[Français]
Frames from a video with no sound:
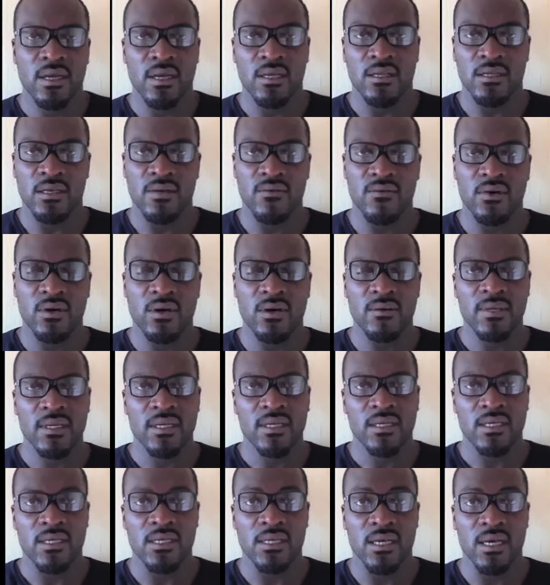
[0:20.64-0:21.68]
des voix
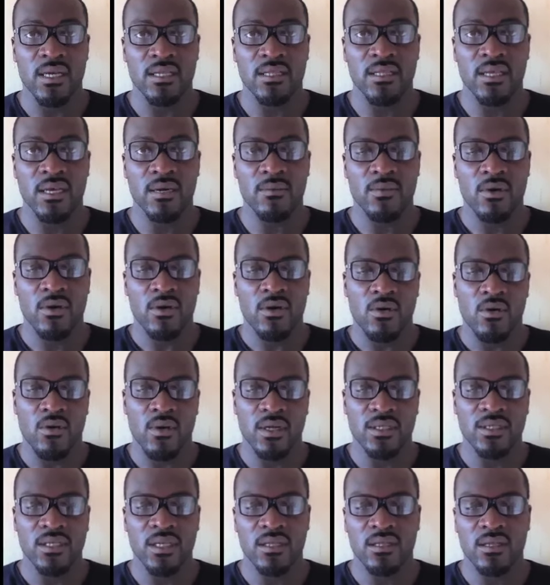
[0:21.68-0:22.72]
qui à terme
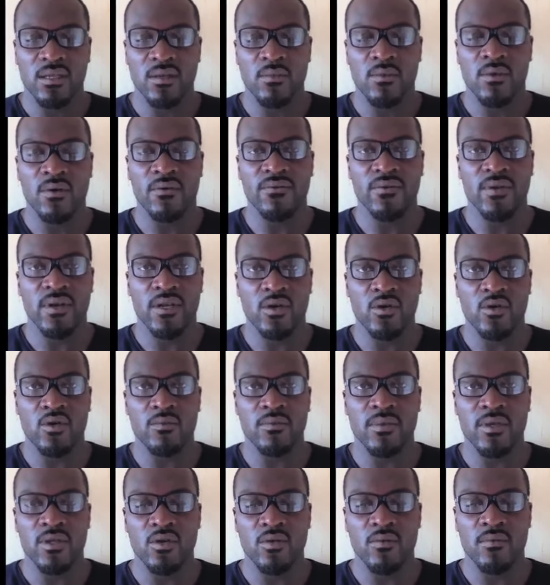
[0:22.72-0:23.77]
aurait certainement fait
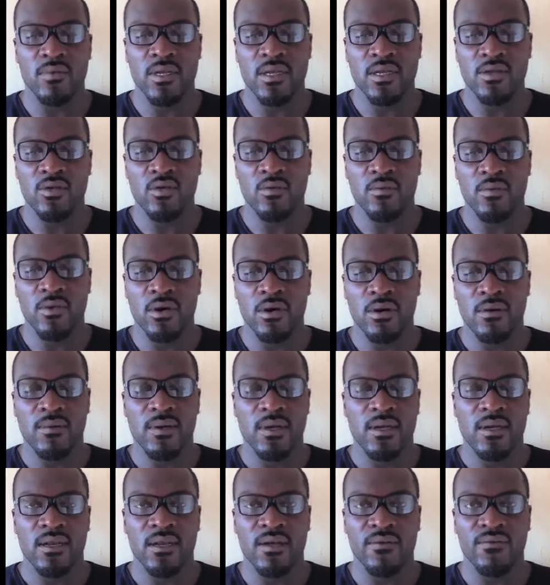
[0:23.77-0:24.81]
l'économie de milliers de morts,
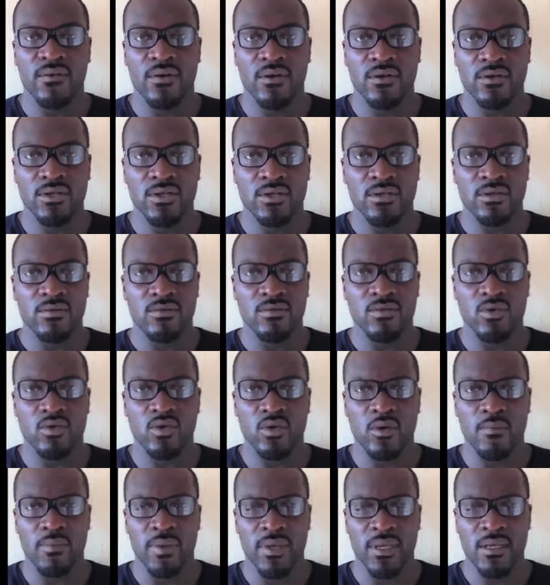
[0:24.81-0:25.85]
la France,
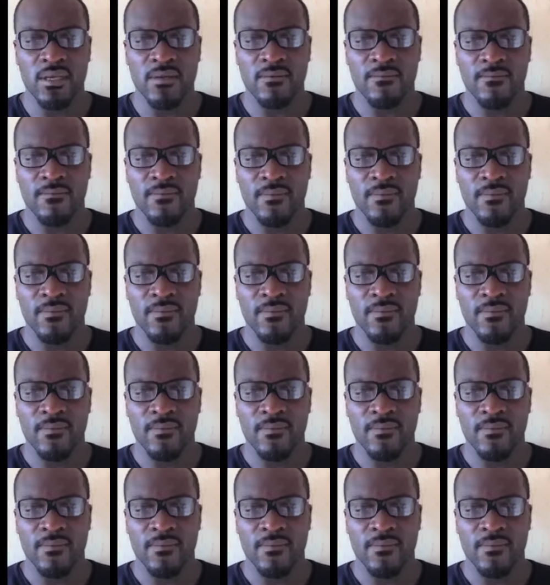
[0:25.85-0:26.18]
notre pays,